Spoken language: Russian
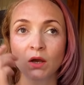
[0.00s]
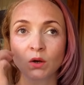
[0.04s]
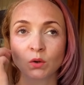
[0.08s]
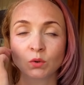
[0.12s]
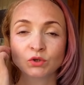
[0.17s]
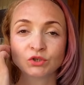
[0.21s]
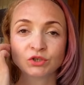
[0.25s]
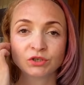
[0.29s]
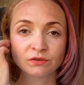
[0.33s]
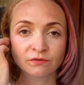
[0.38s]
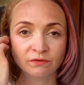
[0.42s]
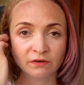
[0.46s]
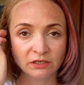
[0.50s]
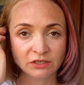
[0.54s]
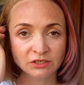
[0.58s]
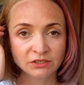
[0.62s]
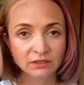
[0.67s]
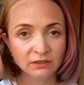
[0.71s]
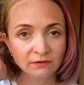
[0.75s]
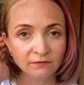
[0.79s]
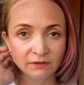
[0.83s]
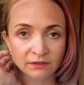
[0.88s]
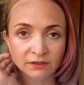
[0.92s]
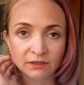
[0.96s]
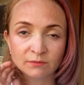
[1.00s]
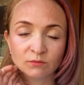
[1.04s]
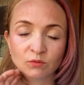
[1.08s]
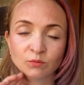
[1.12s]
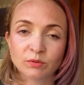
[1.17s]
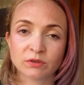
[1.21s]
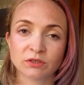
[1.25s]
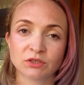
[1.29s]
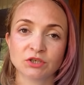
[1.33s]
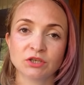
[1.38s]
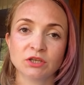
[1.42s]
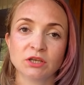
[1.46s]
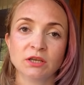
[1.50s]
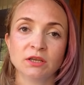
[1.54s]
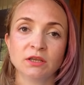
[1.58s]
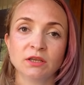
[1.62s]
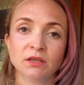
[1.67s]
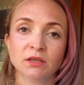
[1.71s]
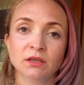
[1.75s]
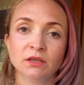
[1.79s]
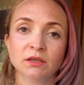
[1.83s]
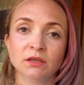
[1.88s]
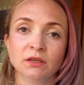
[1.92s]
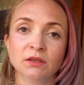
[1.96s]
Очень важно в этом
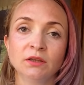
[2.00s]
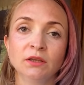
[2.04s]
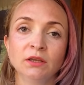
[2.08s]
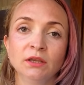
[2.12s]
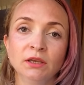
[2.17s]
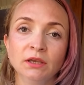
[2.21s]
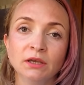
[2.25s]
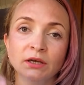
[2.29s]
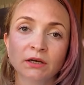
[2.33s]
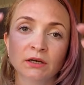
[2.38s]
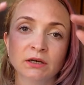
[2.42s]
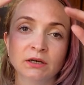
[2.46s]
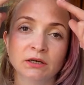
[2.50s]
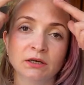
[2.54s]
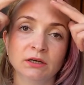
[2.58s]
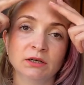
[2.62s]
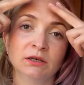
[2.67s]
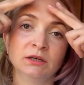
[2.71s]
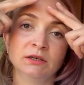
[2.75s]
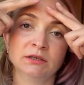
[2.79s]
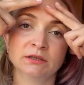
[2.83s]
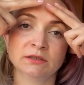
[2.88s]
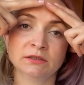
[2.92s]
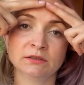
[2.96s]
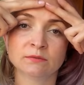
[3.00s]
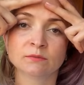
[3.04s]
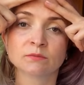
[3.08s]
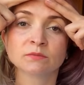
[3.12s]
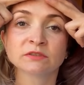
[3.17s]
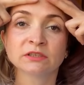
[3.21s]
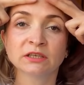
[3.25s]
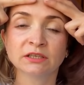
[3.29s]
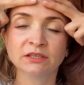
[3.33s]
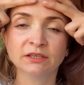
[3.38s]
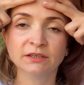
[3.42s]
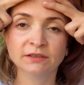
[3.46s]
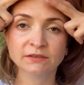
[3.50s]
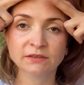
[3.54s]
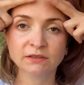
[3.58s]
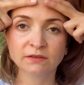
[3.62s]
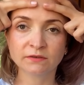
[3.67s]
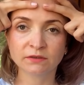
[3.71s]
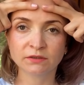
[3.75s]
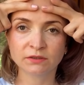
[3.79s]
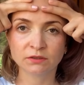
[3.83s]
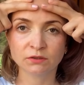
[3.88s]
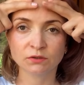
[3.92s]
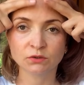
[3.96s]
упражнении не а,
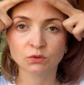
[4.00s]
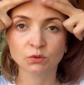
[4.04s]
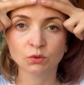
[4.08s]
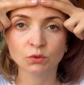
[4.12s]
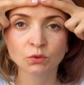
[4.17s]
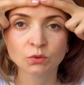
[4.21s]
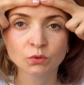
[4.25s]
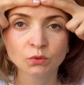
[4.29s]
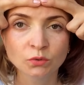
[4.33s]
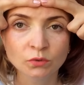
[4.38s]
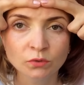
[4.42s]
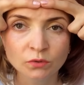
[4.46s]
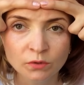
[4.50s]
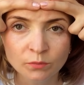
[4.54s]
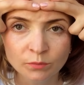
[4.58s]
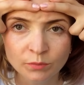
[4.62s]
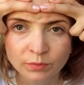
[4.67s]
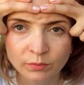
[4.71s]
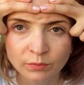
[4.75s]
задействовать зону